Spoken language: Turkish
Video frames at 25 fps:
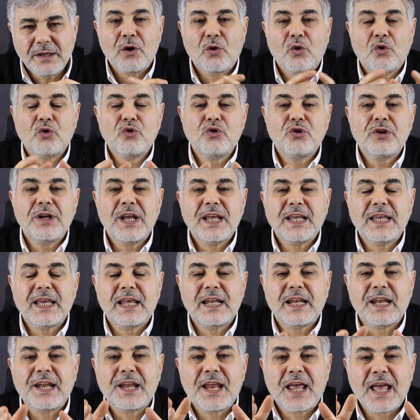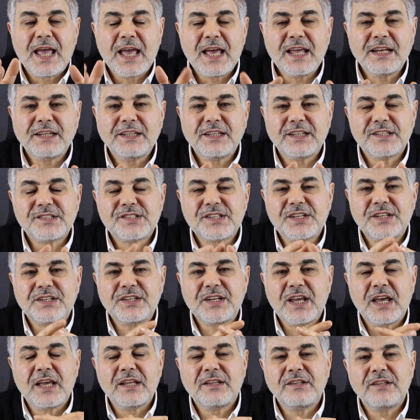önüne gelen herkese
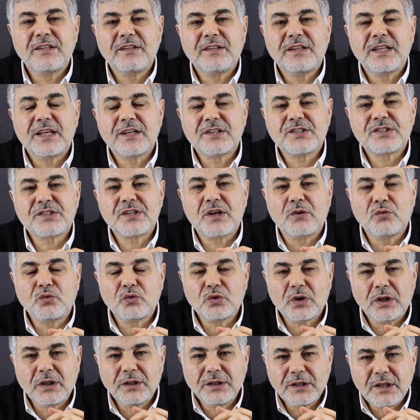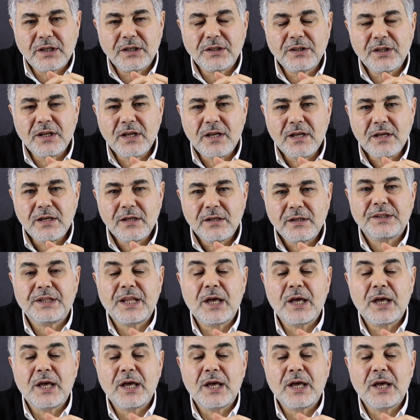tehditler savuranlar da